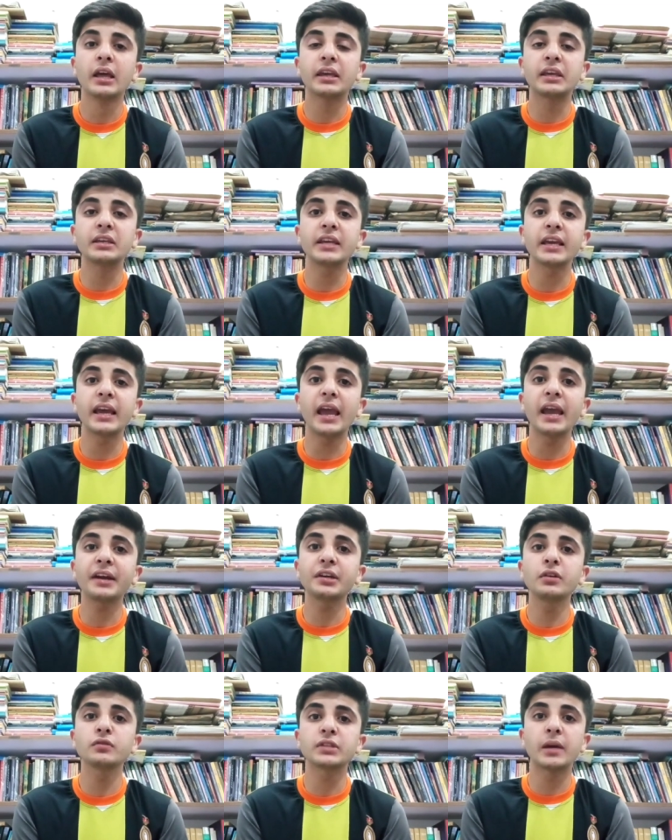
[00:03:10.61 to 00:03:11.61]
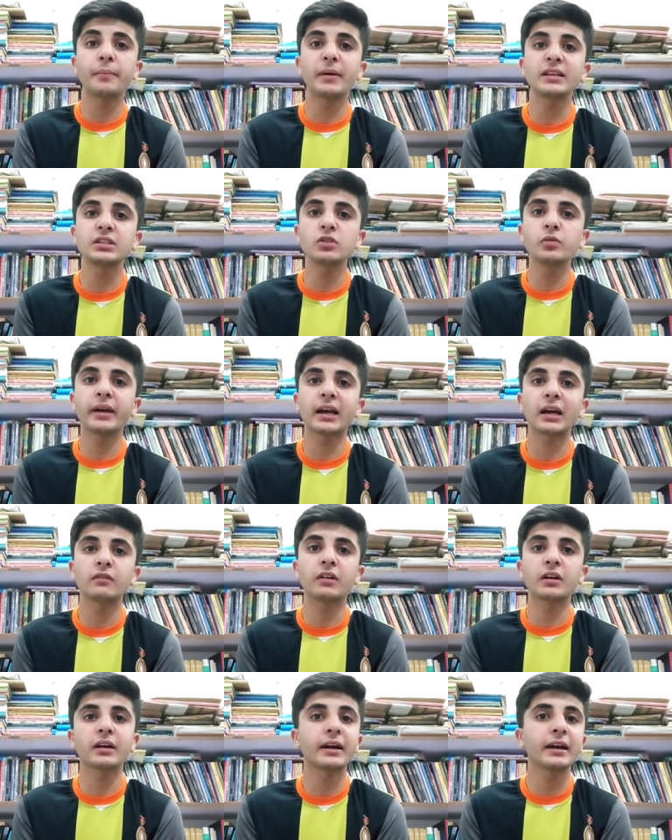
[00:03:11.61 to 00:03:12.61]
कि ये एक्टिव से पेसिव में
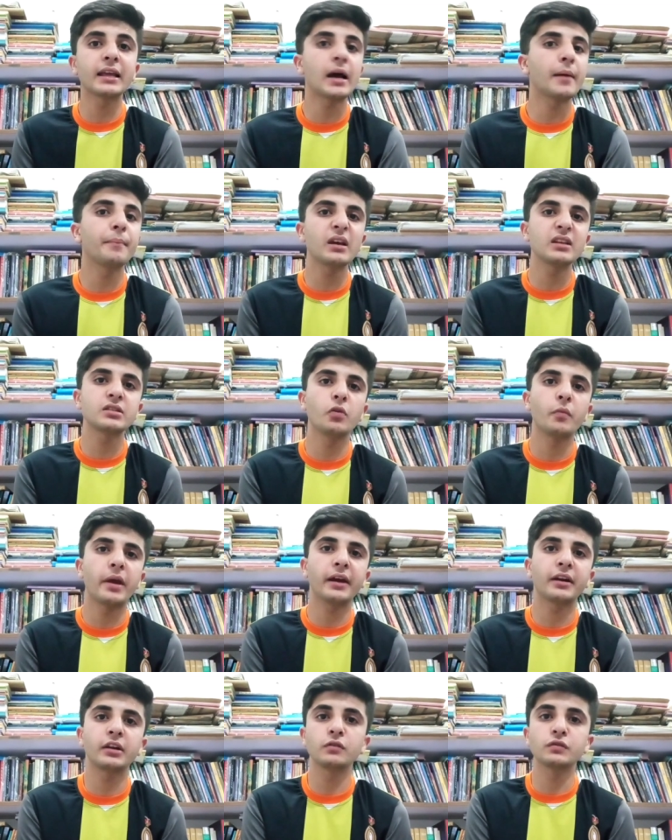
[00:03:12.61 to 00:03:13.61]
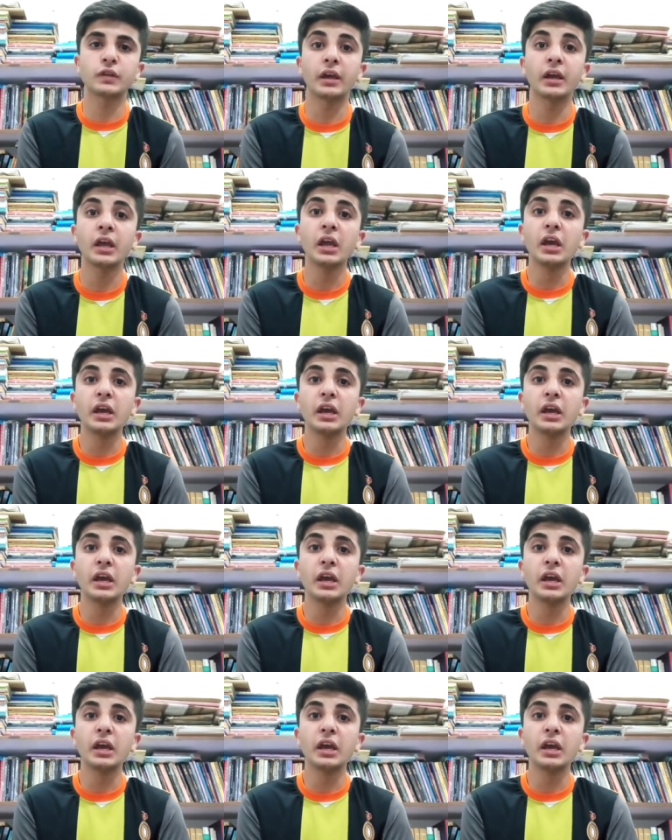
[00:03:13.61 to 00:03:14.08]
कन्वर्ट करें या पेसिव में एक्टिव से